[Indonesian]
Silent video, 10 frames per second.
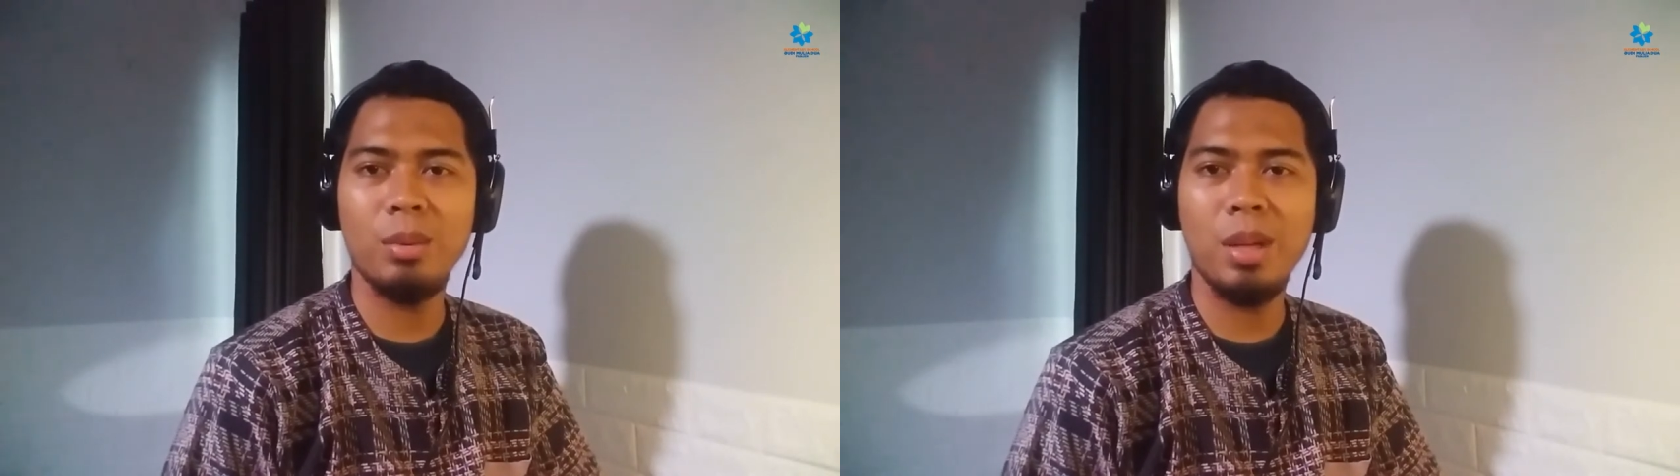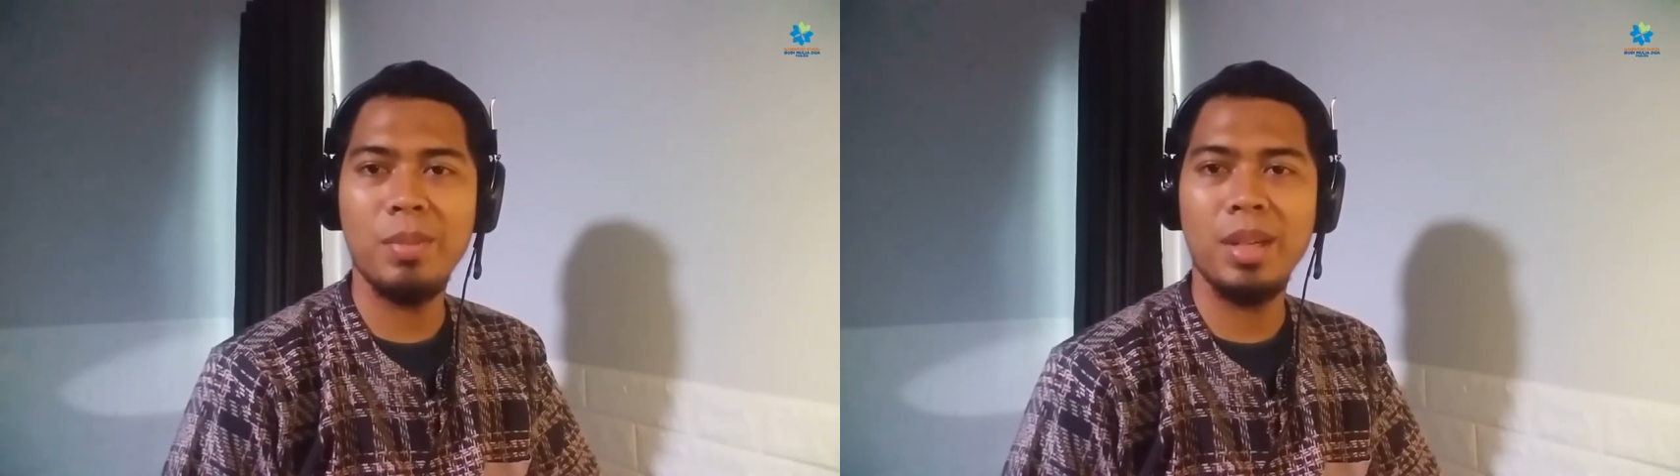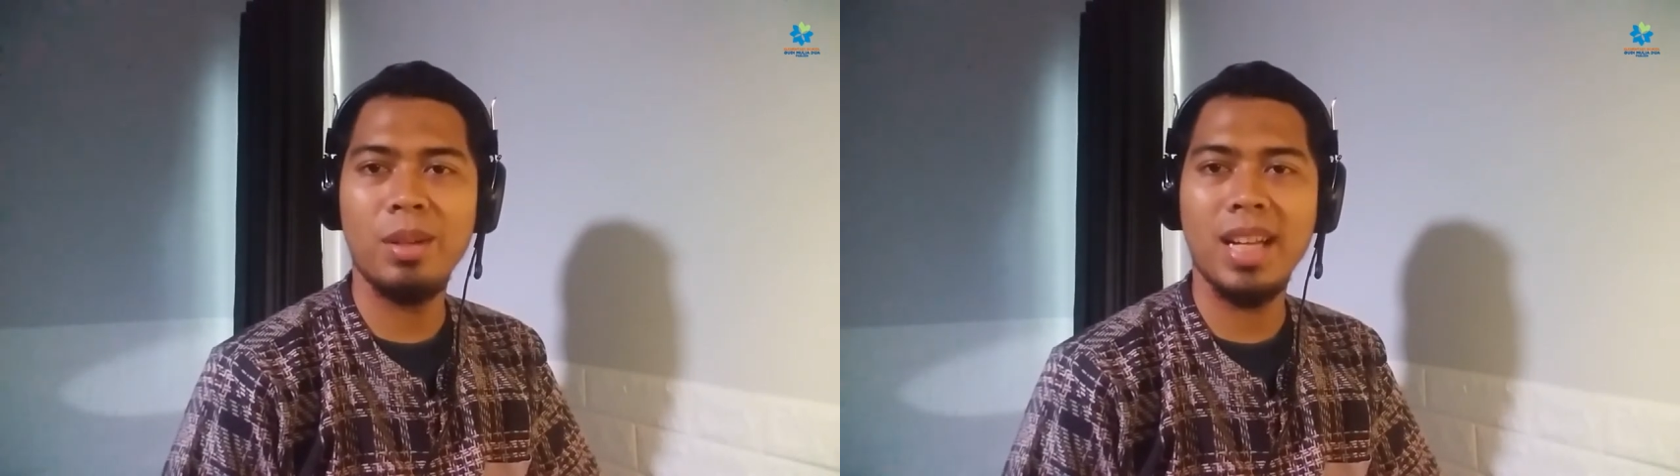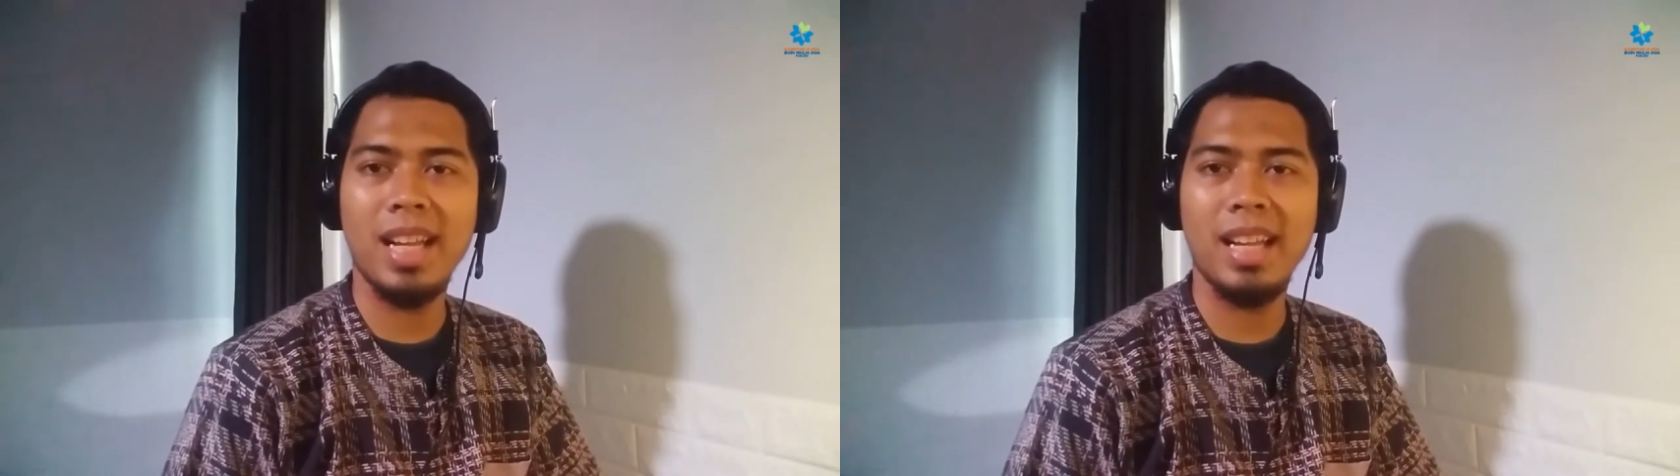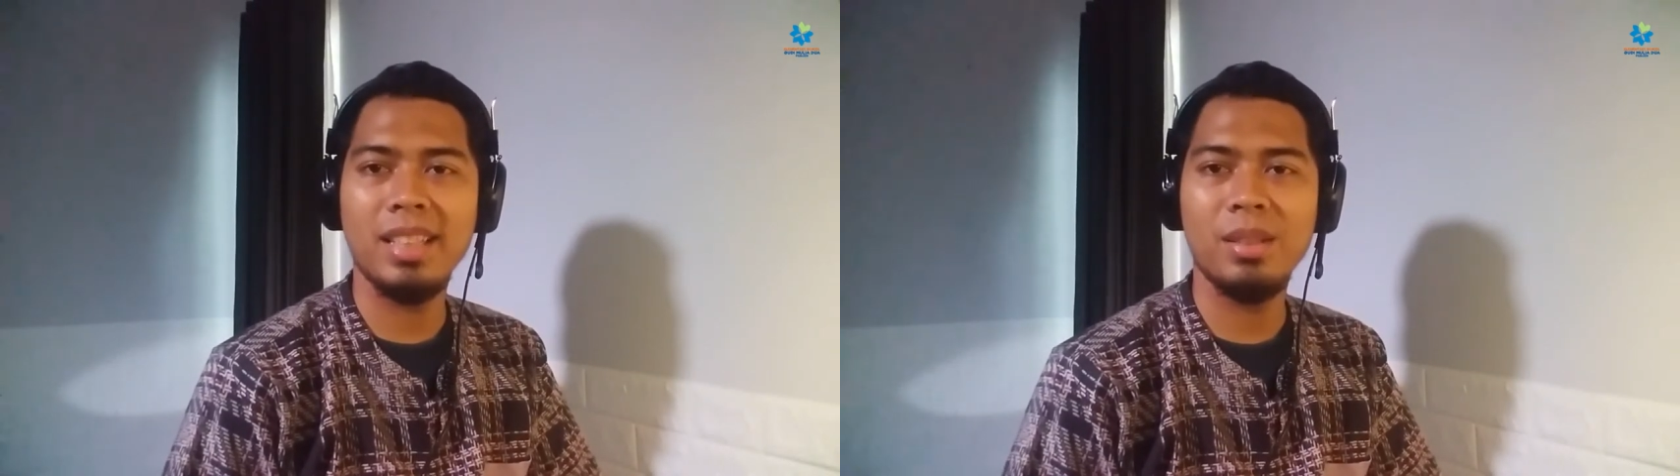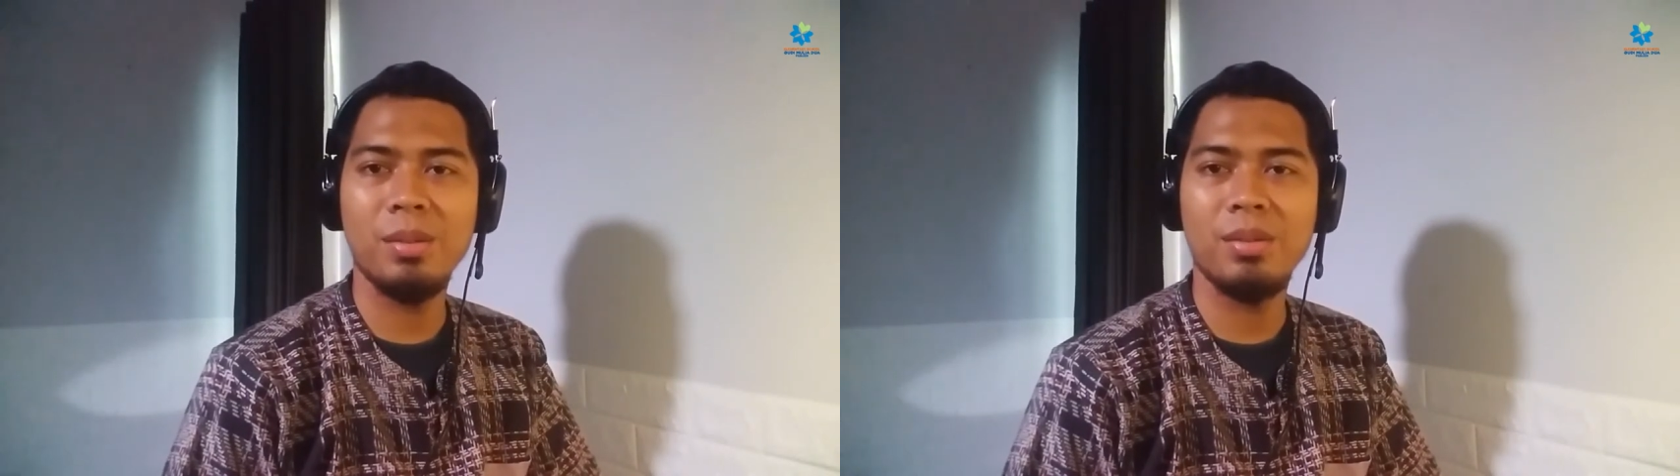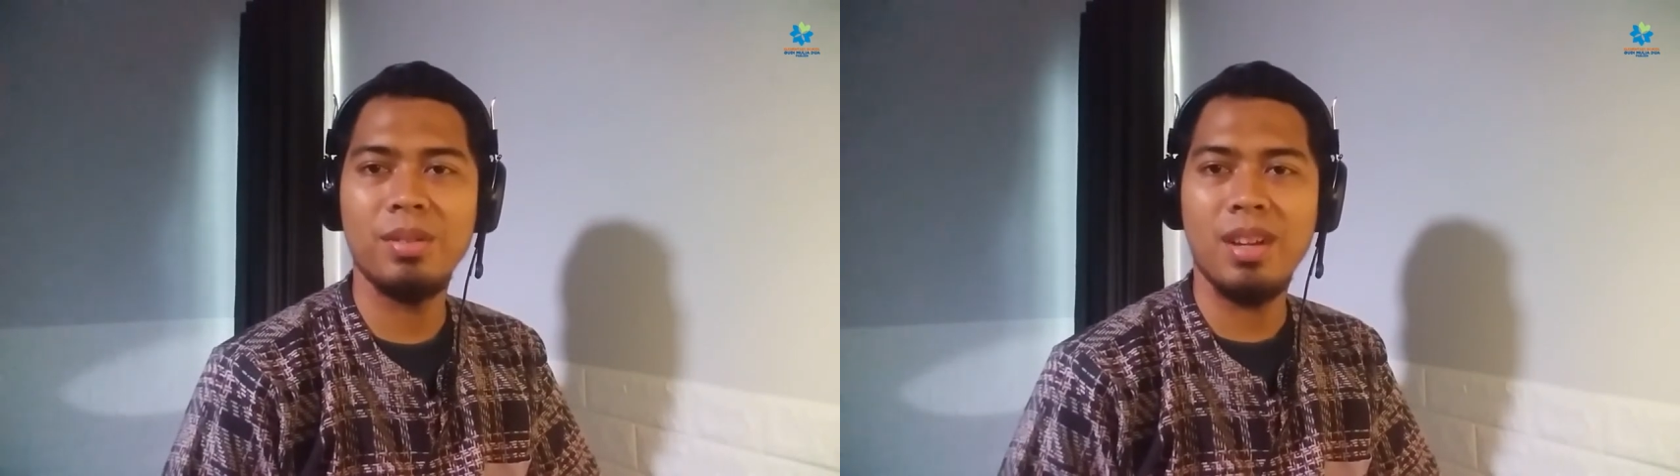wabarakatuh